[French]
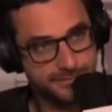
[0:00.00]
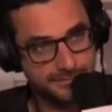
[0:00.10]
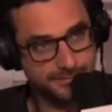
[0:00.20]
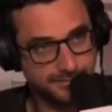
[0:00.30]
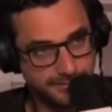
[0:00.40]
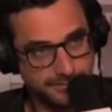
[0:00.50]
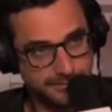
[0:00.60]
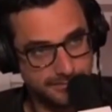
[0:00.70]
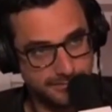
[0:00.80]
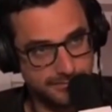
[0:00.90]
C'est-à-dire, où tu
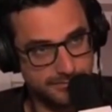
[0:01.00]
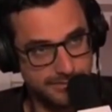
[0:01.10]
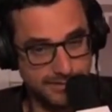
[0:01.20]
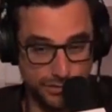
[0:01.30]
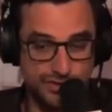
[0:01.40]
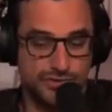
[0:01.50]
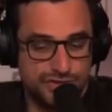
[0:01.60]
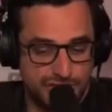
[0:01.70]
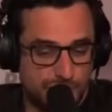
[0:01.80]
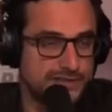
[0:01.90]
changes maintenant. Donc c'est une
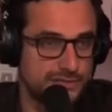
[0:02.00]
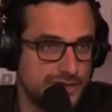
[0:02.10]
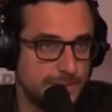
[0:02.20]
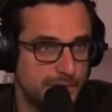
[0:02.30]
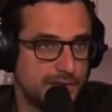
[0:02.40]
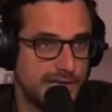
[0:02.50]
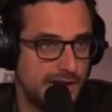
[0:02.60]
situation qui est bancale.